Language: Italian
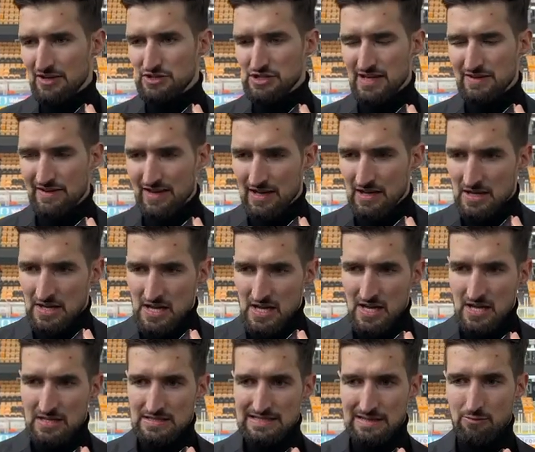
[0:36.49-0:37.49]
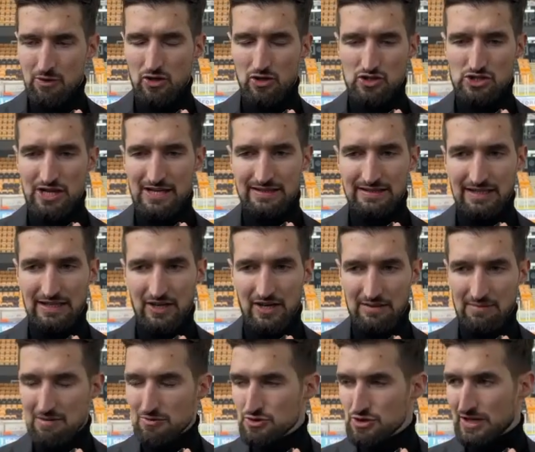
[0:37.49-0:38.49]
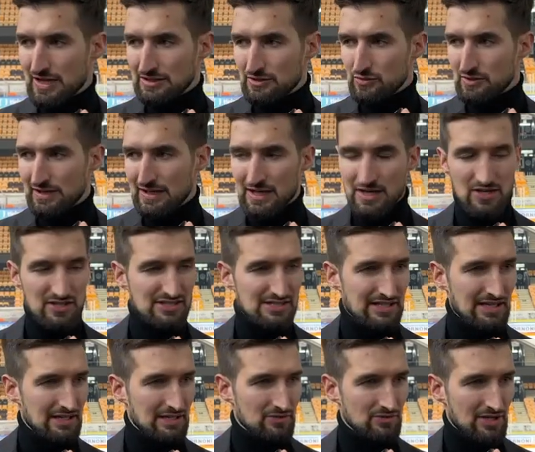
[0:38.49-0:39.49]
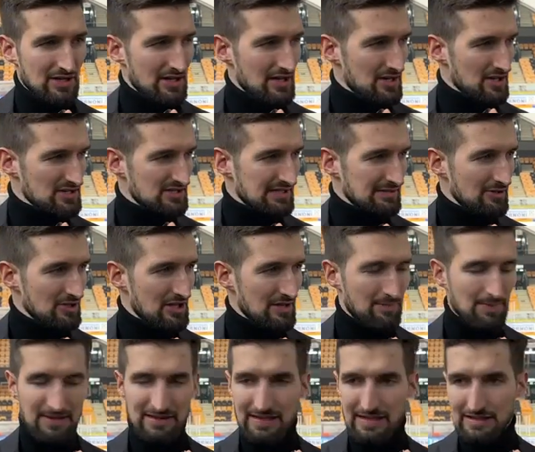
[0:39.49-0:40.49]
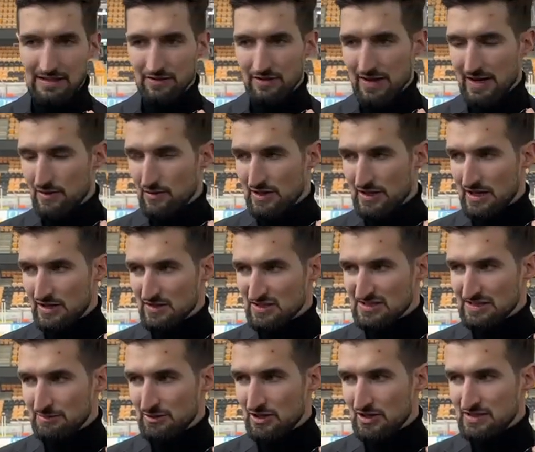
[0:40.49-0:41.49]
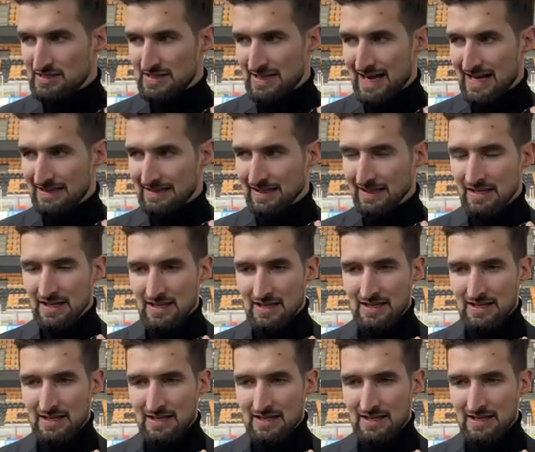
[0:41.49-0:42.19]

A Ginevra siamo coscienti che non abbiamo giocato una delle, nostre, una delle nostre migliori partite, non era una delle nostre migliori serate.